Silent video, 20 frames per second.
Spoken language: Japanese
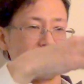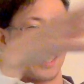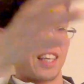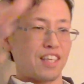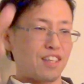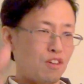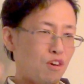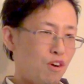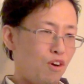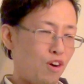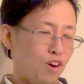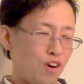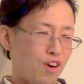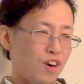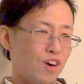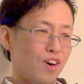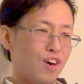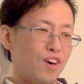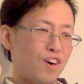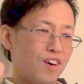戚の
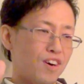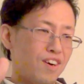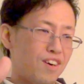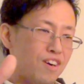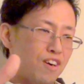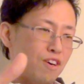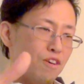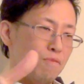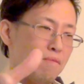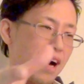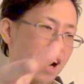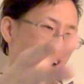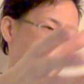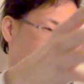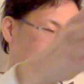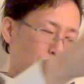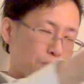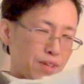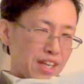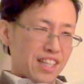ま
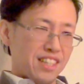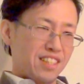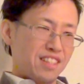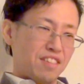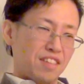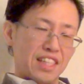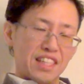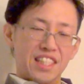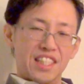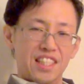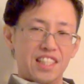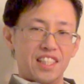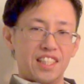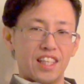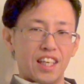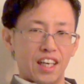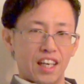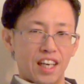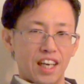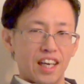あ友達っていうか知人
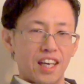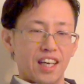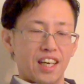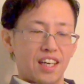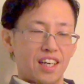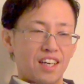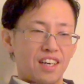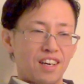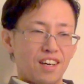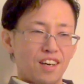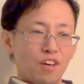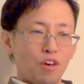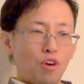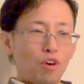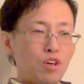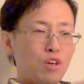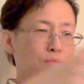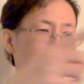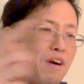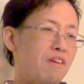だから、
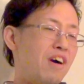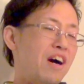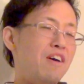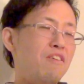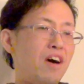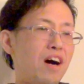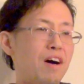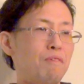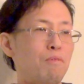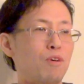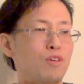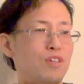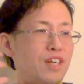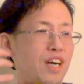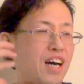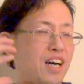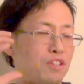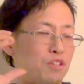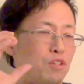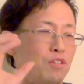こういう場合は僕
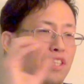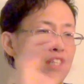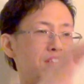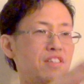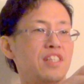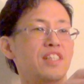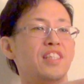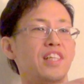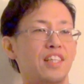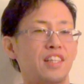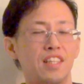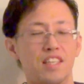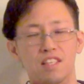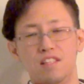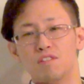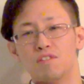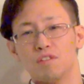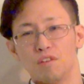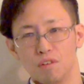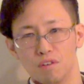が直接行っちゃっていい
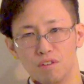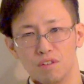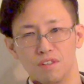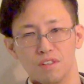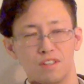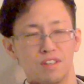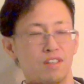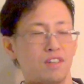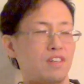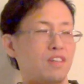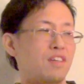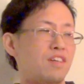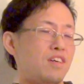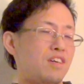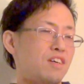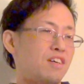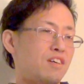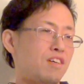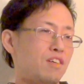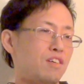んですよ。
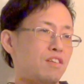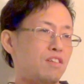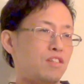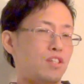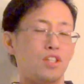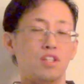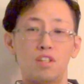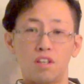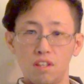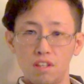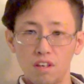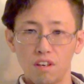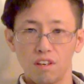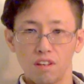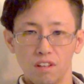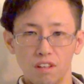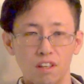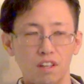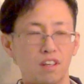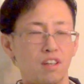親戚だか
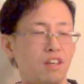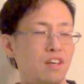らね。